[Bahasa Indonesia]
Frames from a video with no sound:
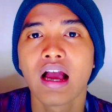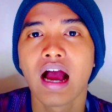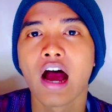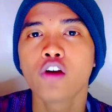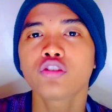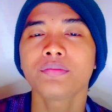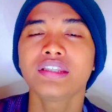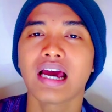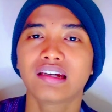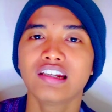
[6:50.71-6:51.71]
harus
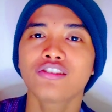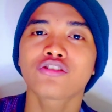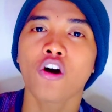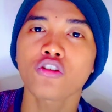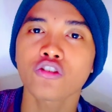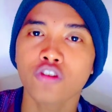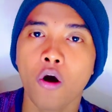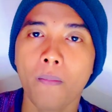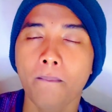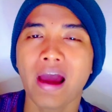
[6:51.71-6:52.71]
menjadi sosok